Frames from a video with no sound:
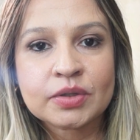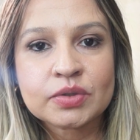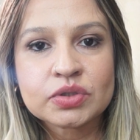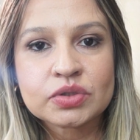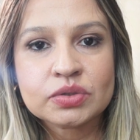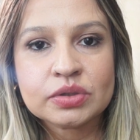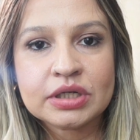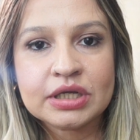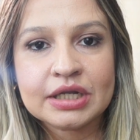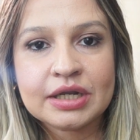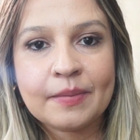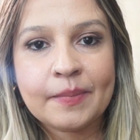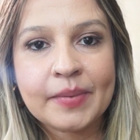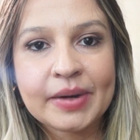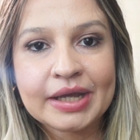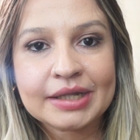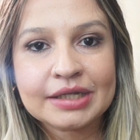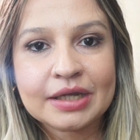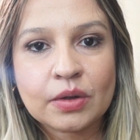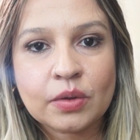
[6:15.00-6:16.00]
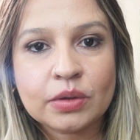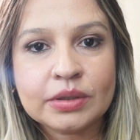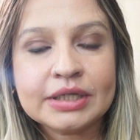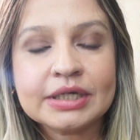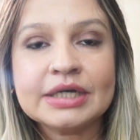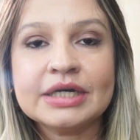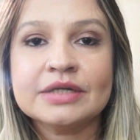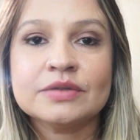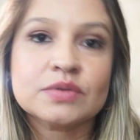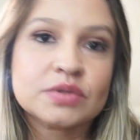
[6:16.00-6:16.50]
costureira pra tá
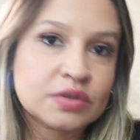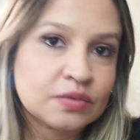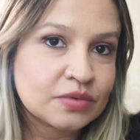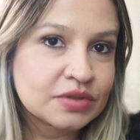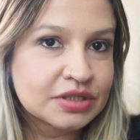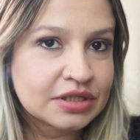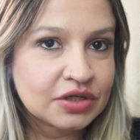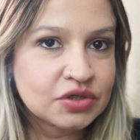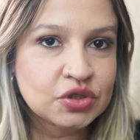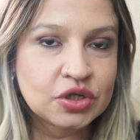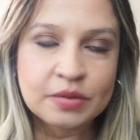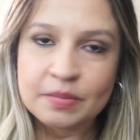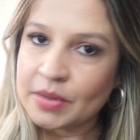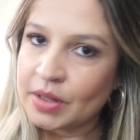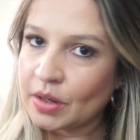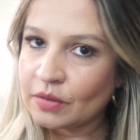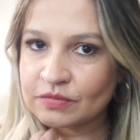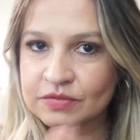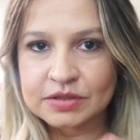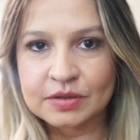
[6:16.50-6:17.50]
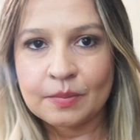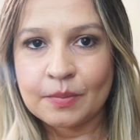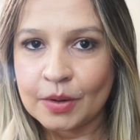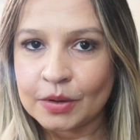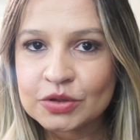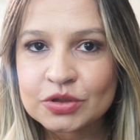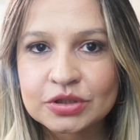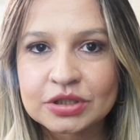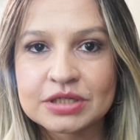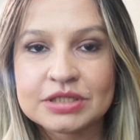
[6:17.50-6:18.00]
colocando. Se você é de Ribeirão, você
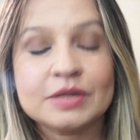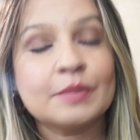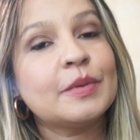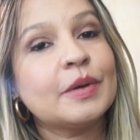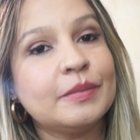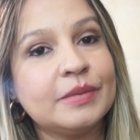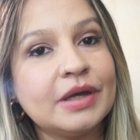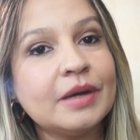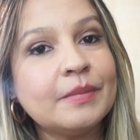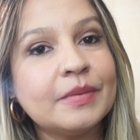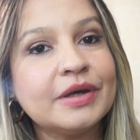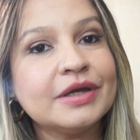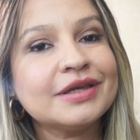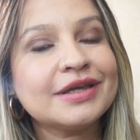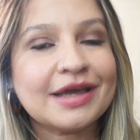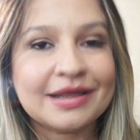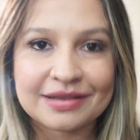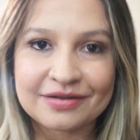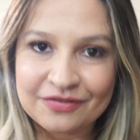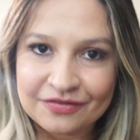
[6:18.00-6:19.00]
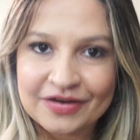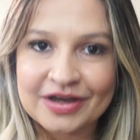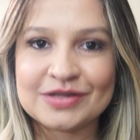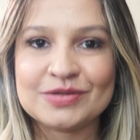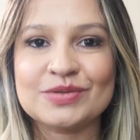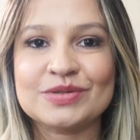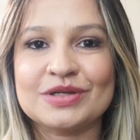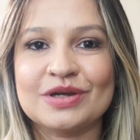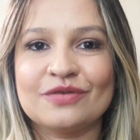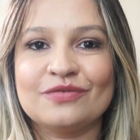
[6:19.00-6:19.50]
pode trazer pra minha mãe, que ela
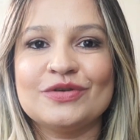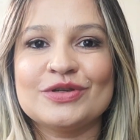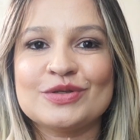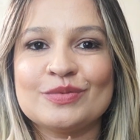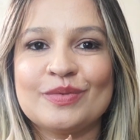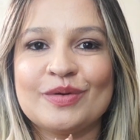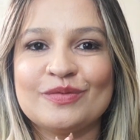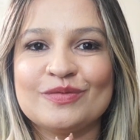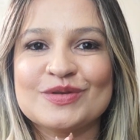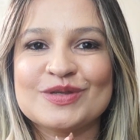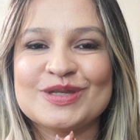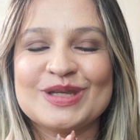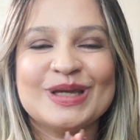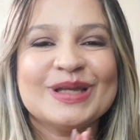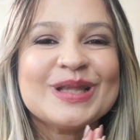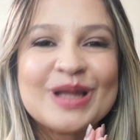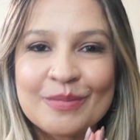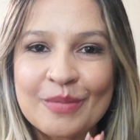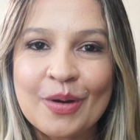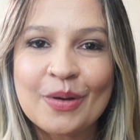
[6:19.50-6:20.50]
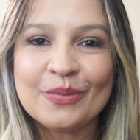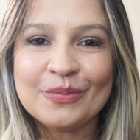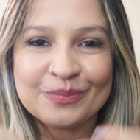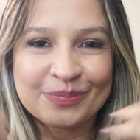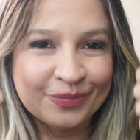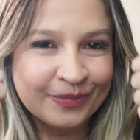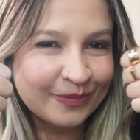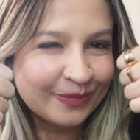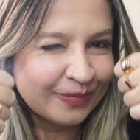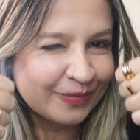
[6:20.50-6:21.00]
faz o serviço pra você, tá bom?
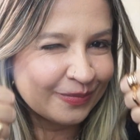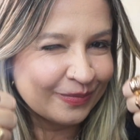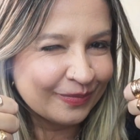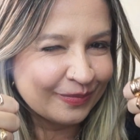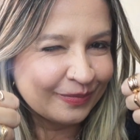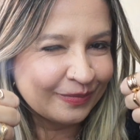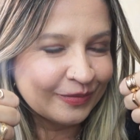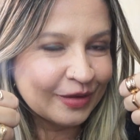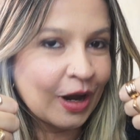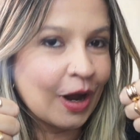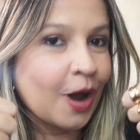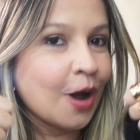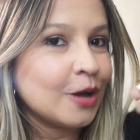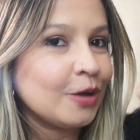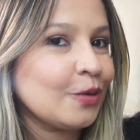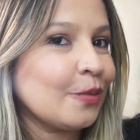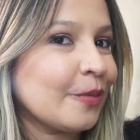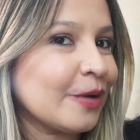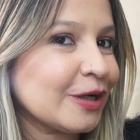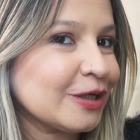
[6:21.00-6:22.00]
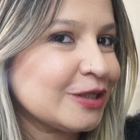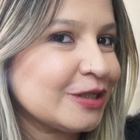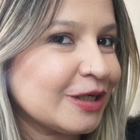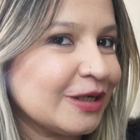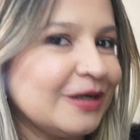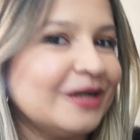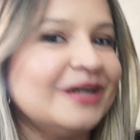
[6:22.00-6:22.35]
Olha o merchan.